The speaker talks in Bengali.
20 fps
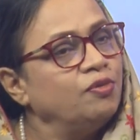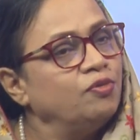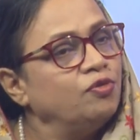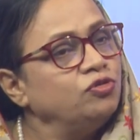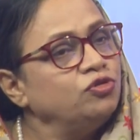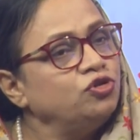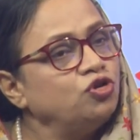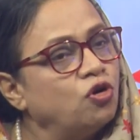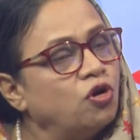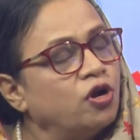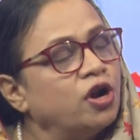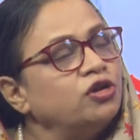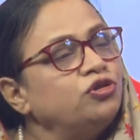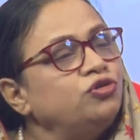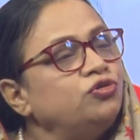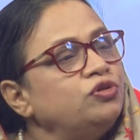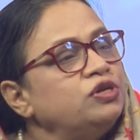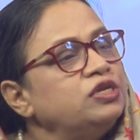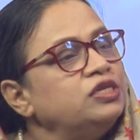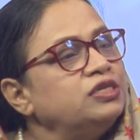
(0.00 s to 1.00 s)
এবং
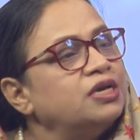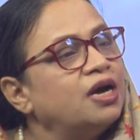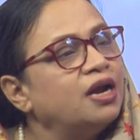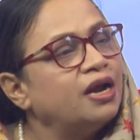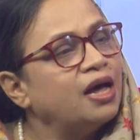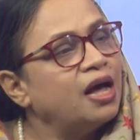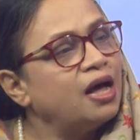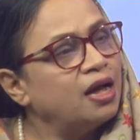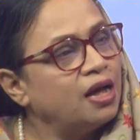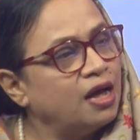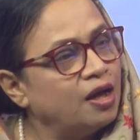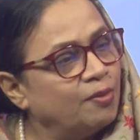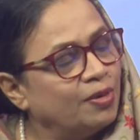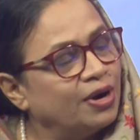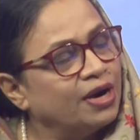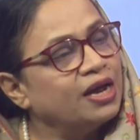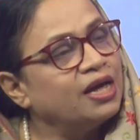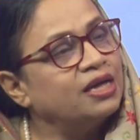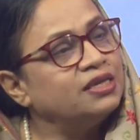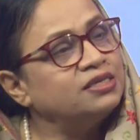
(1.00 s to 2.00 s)
সরাসরি যারা
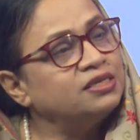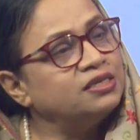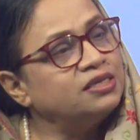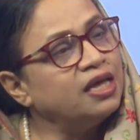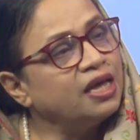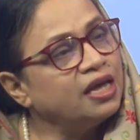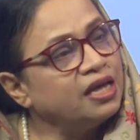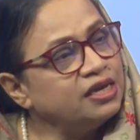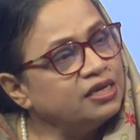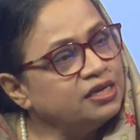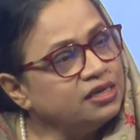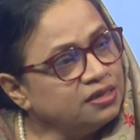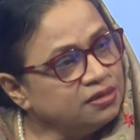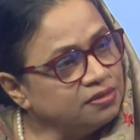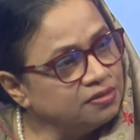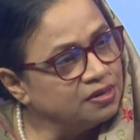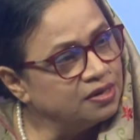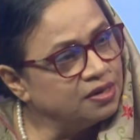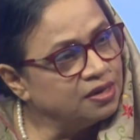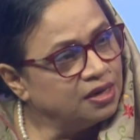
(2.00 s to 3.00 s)
আমার কাছ থেকে
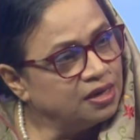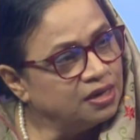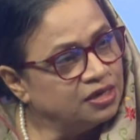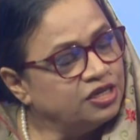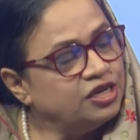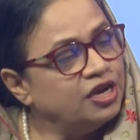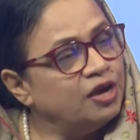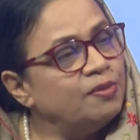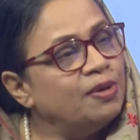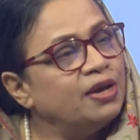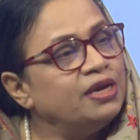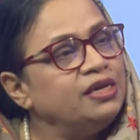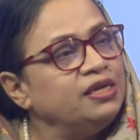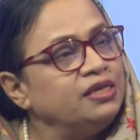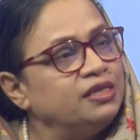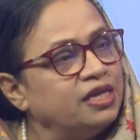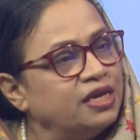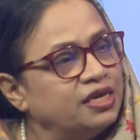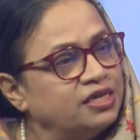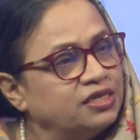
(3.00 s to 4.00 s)
সেবা
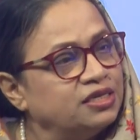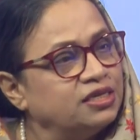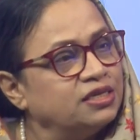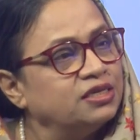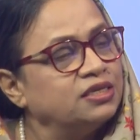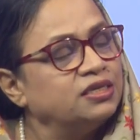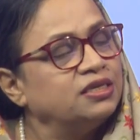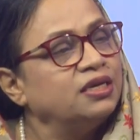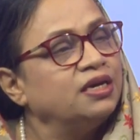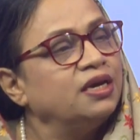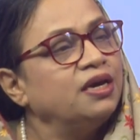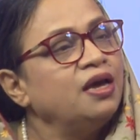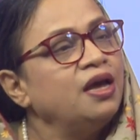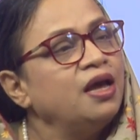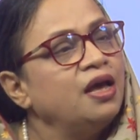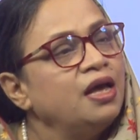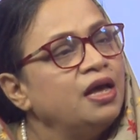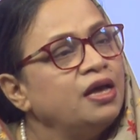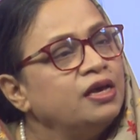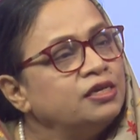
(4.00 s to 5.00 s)
নিতে এসেছে
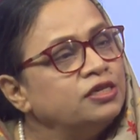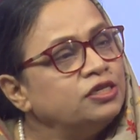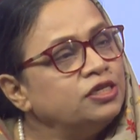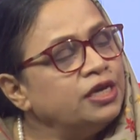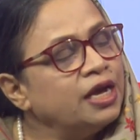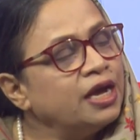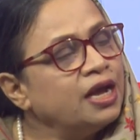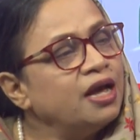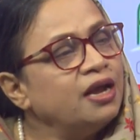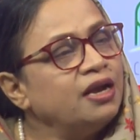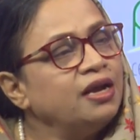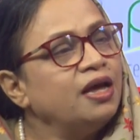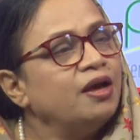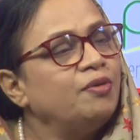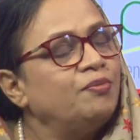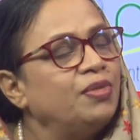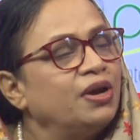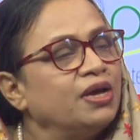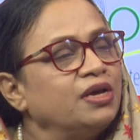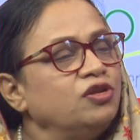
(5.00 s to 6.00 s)
সেখানে
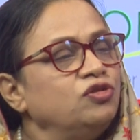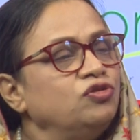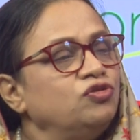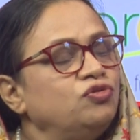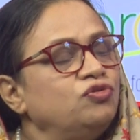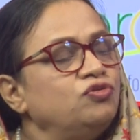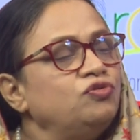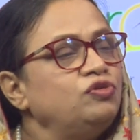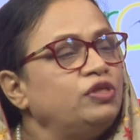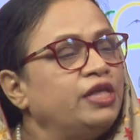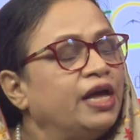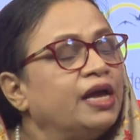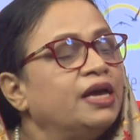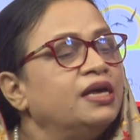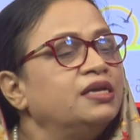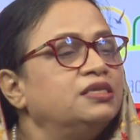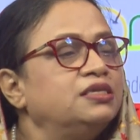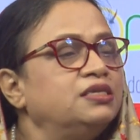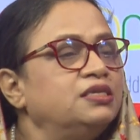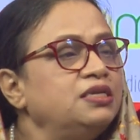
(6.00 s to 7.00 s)
আমরা কিন্তু
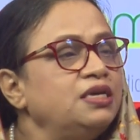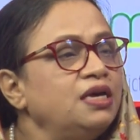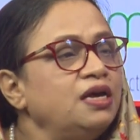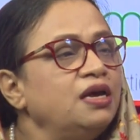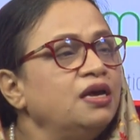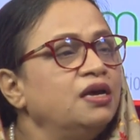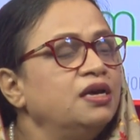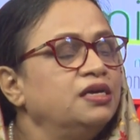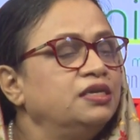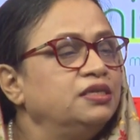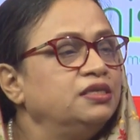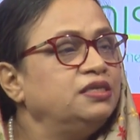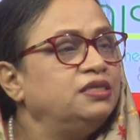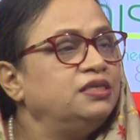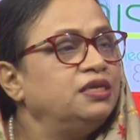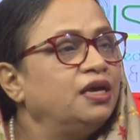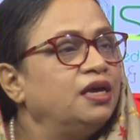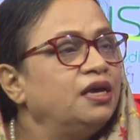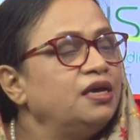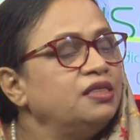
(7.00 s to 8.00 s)
দেখেছি
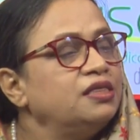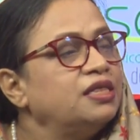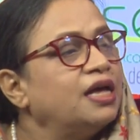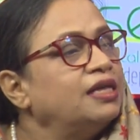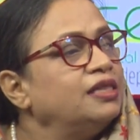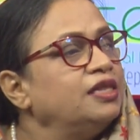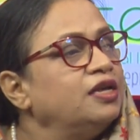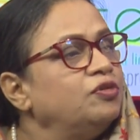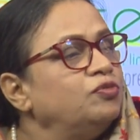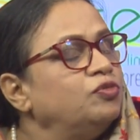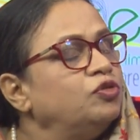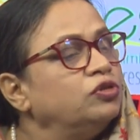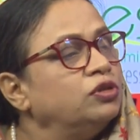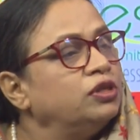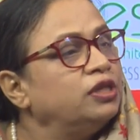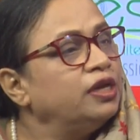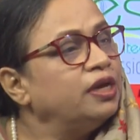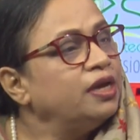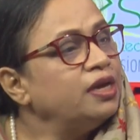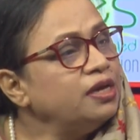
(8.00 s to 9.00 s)
যে তাদের
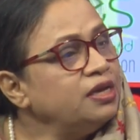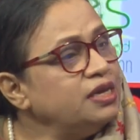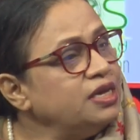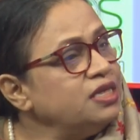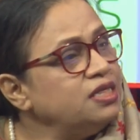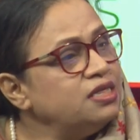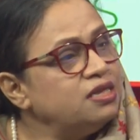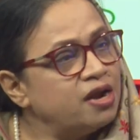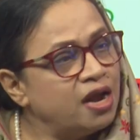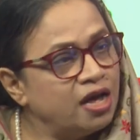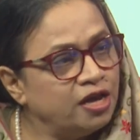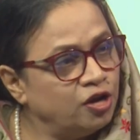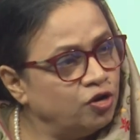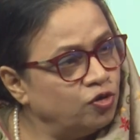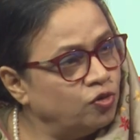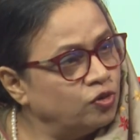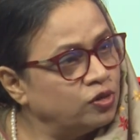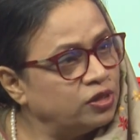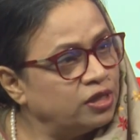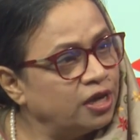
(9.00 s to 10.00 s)
মধ্যে
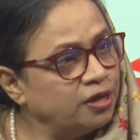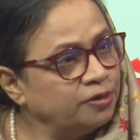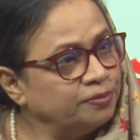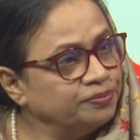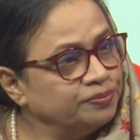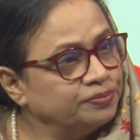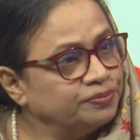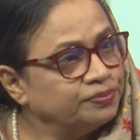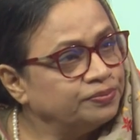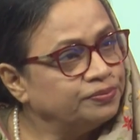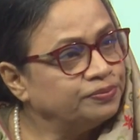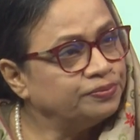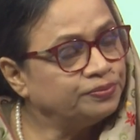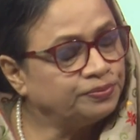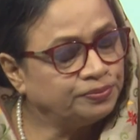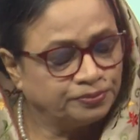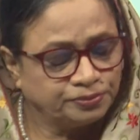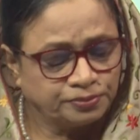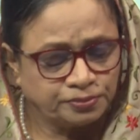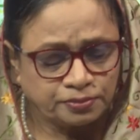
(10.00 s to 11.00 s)
নিদ্রাহীনতা
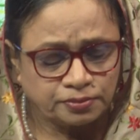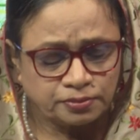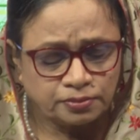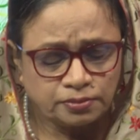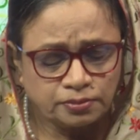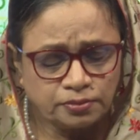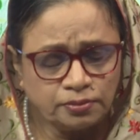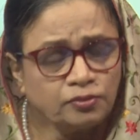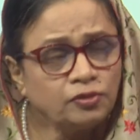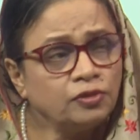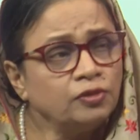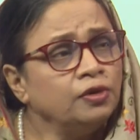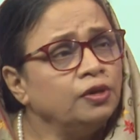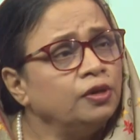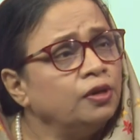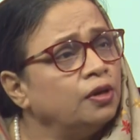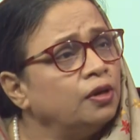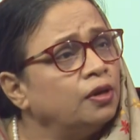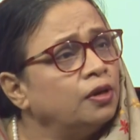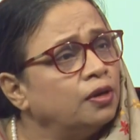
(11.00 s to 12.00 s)
একটু ওই
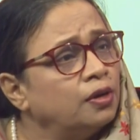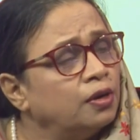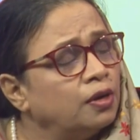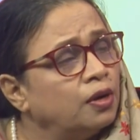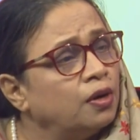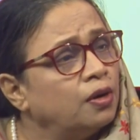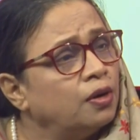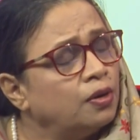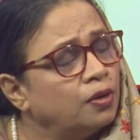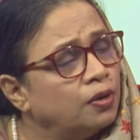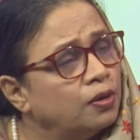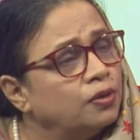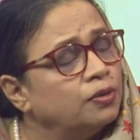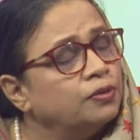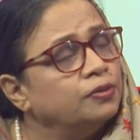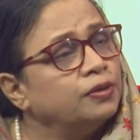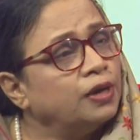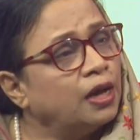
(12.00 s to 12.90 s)
জায়গাটাতে আমি প্রশ্নটা